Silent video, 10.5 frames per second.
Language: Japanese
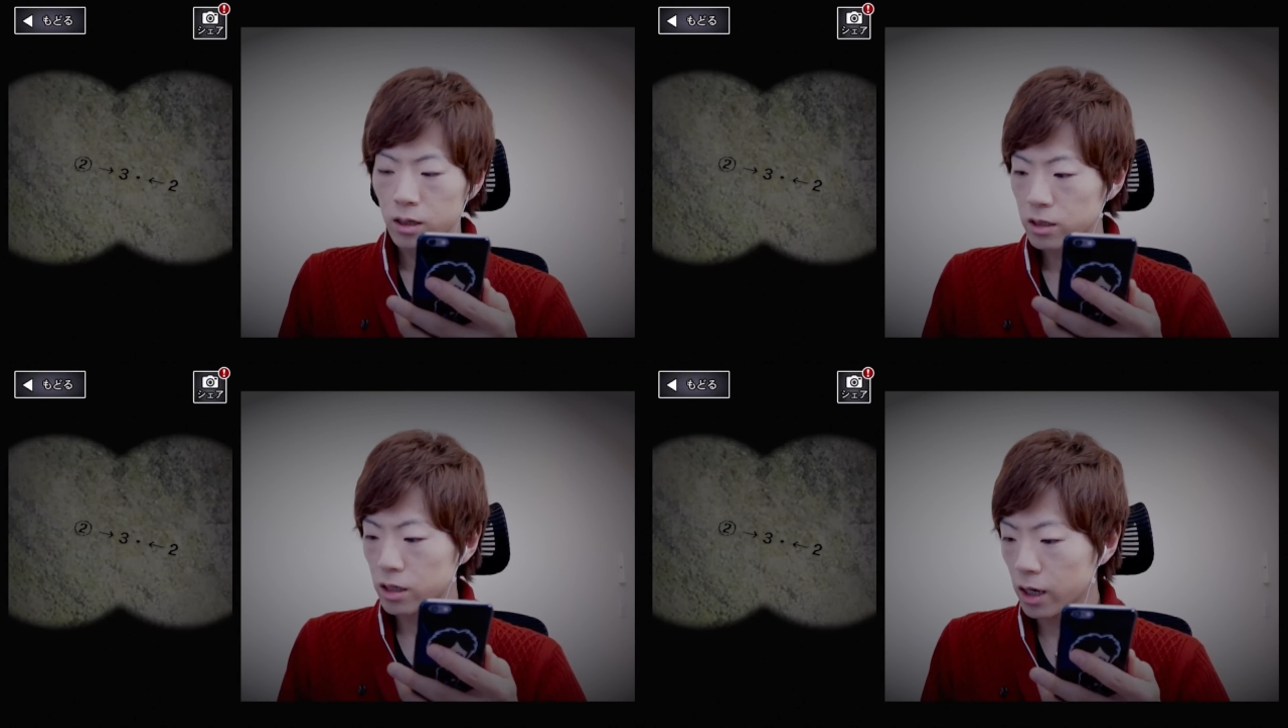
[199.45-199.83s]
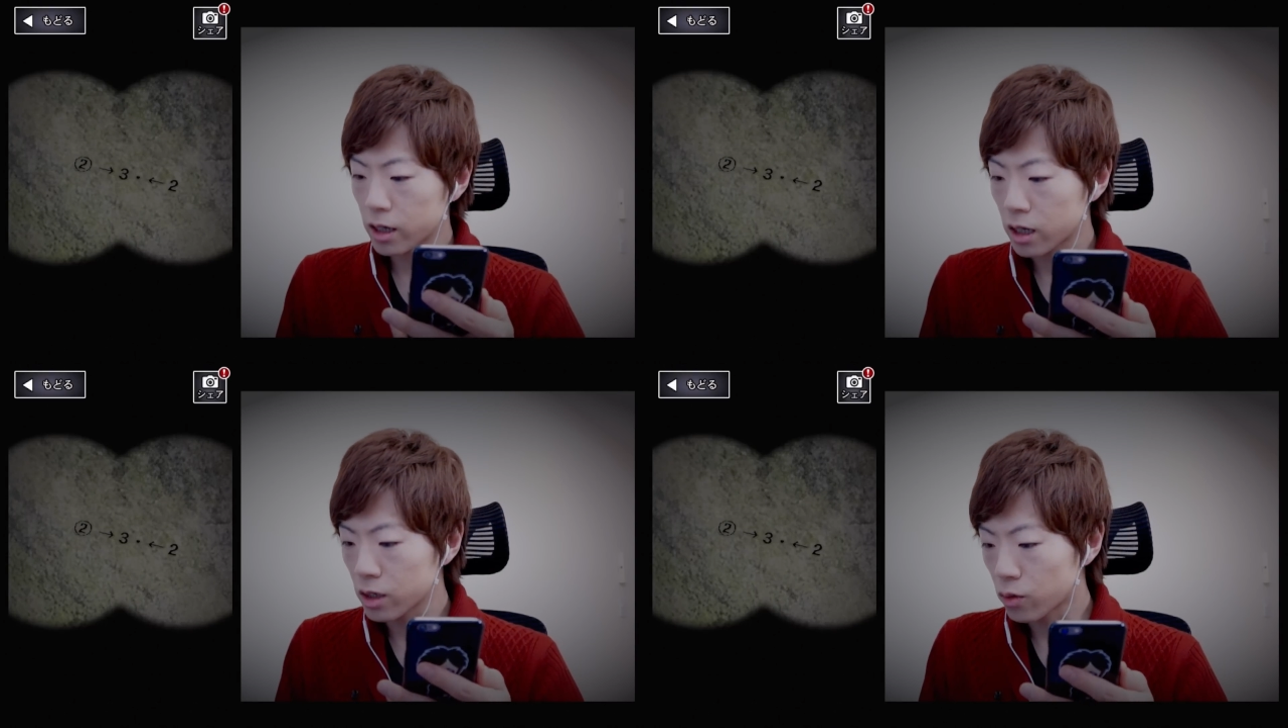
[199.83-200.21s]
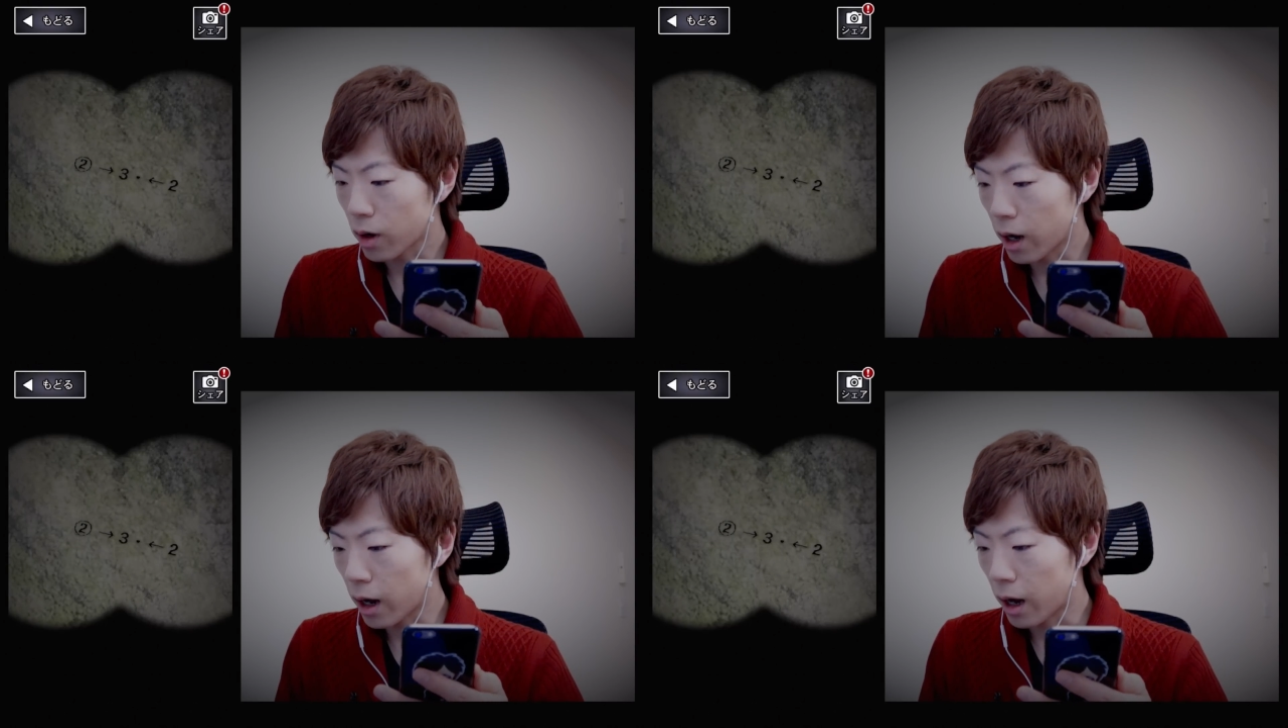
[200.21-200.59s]
さっき
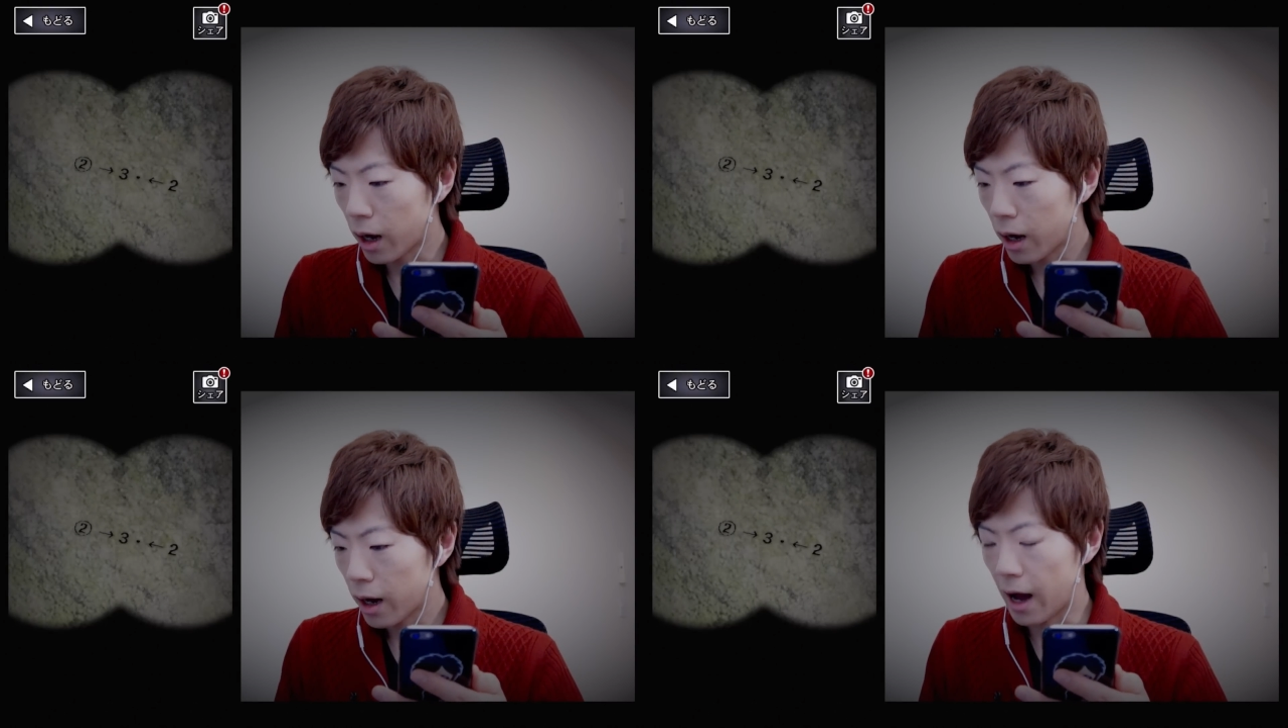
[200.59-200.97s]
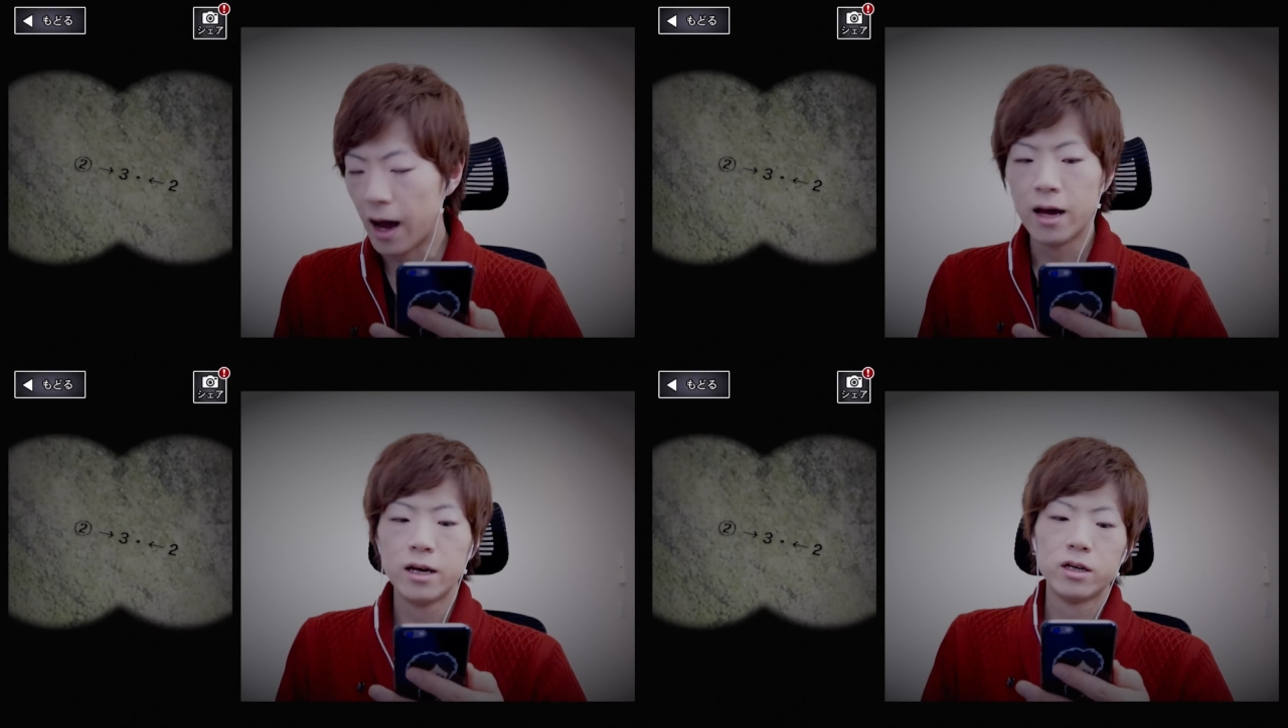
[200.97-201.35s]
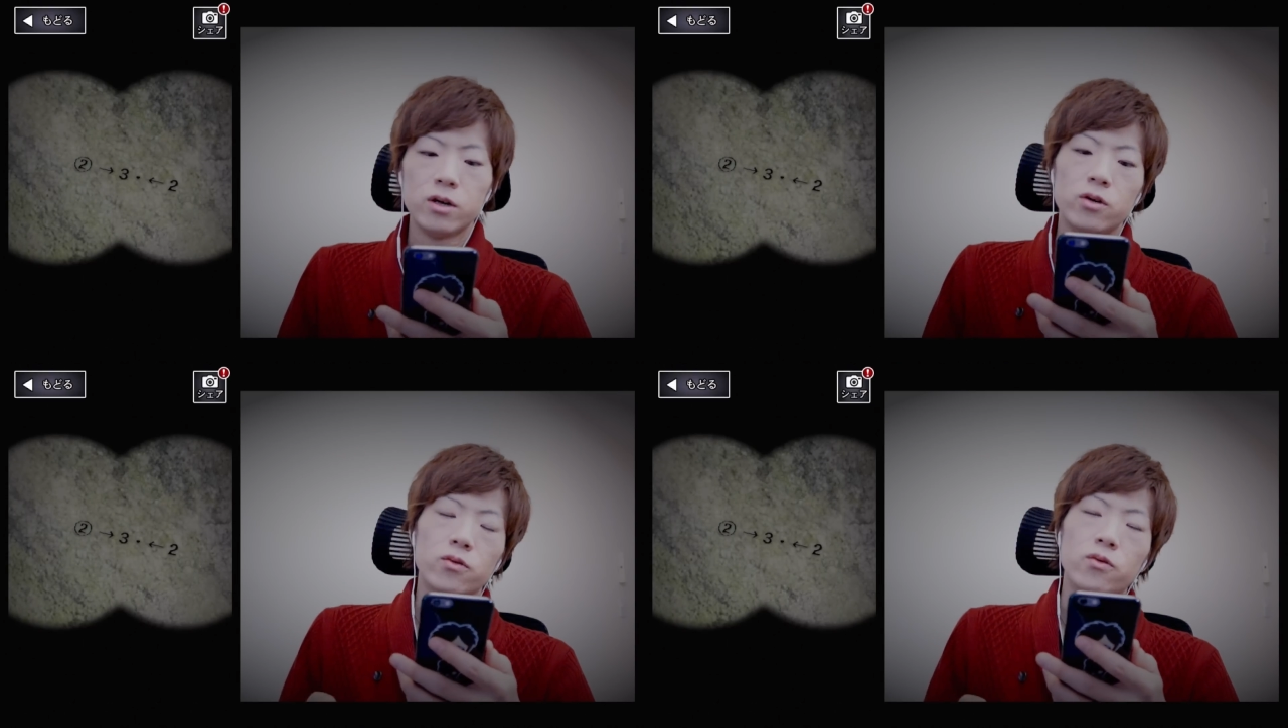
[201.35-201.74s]
のがあ
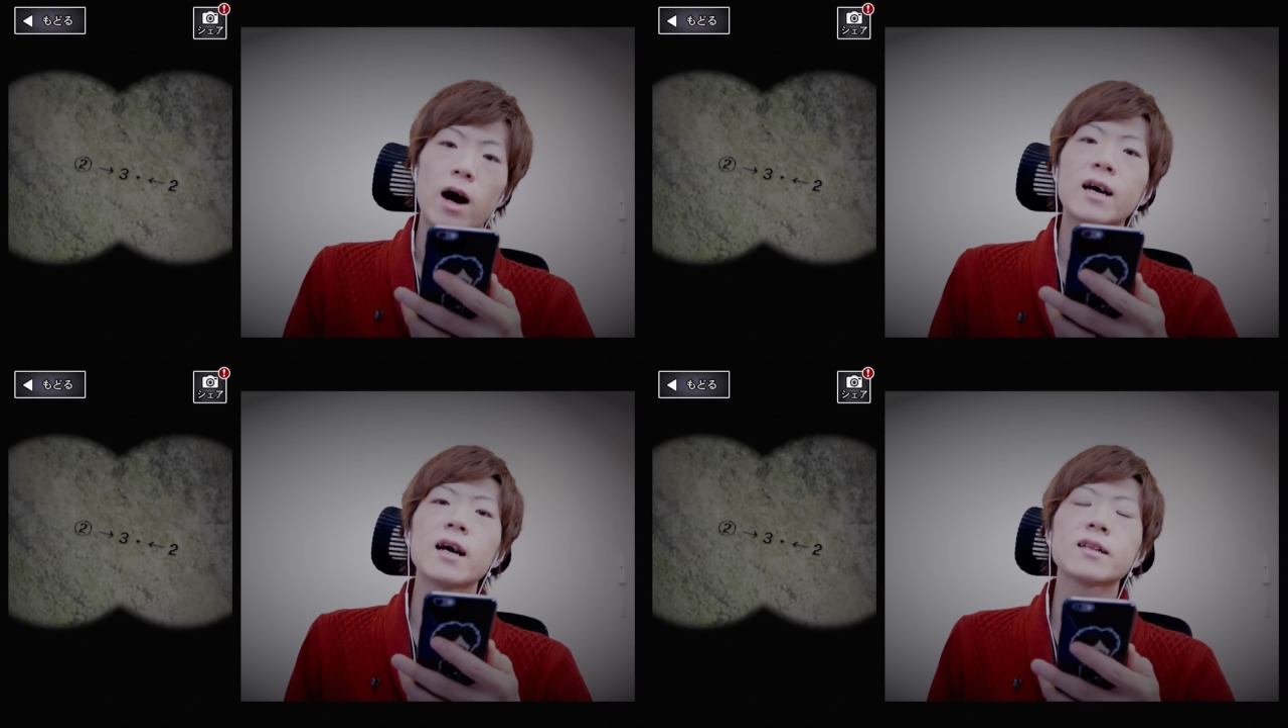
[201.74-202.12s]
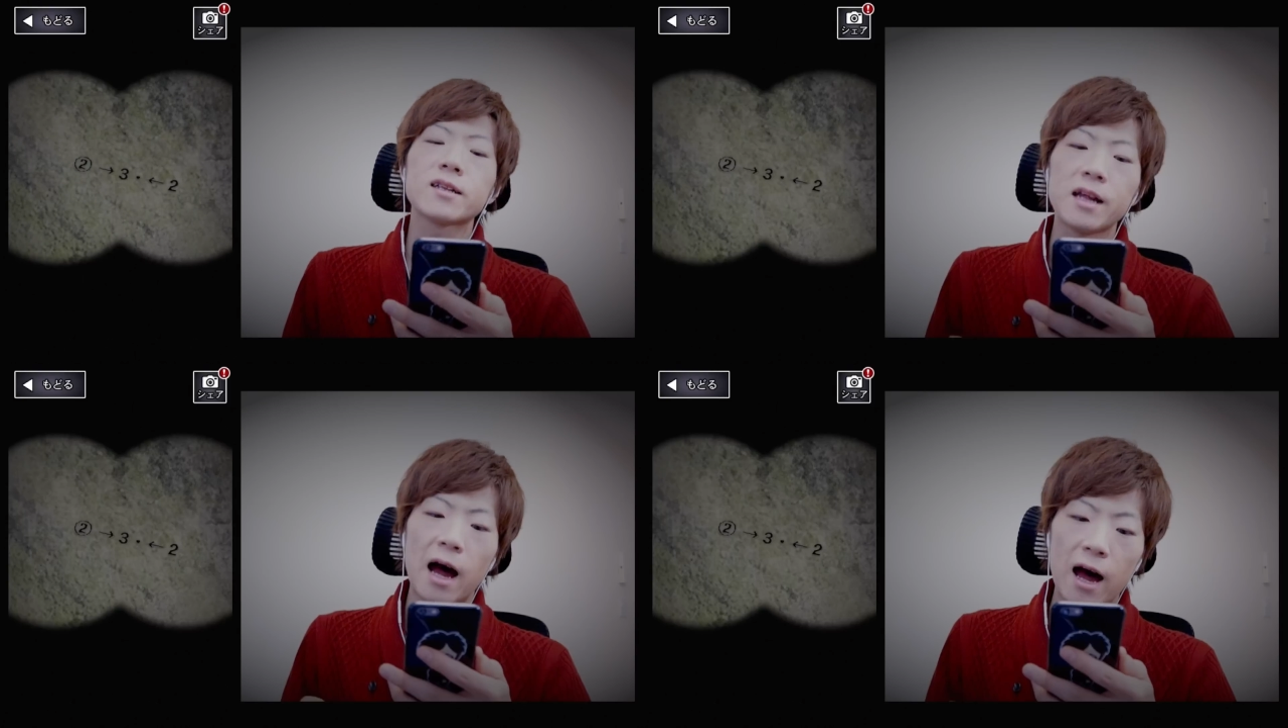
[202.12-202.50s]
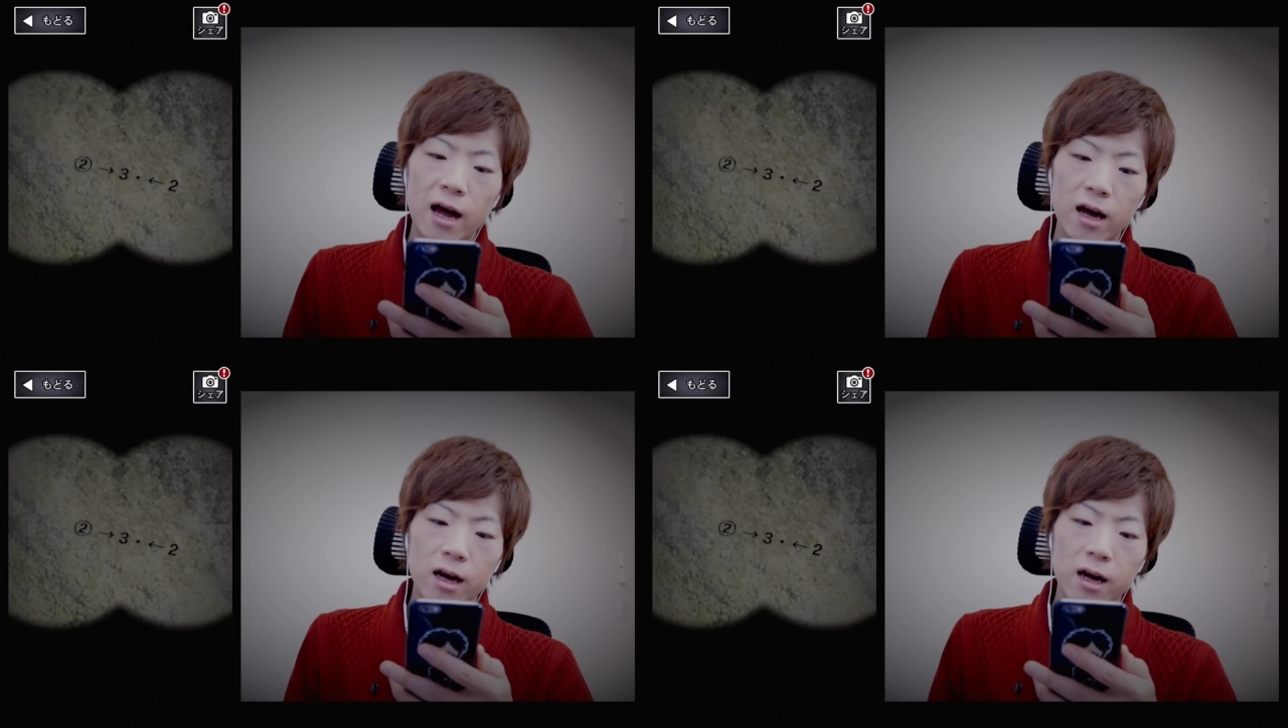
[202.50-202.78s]
分かった